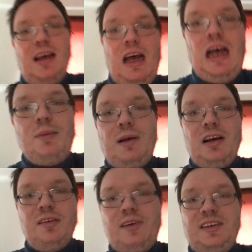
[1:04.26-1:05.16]

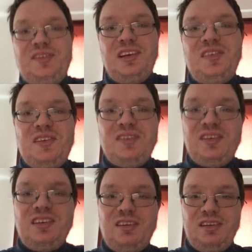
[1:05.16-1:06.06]
Aber was ist das
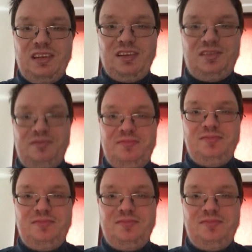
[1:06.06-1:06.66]
Internet?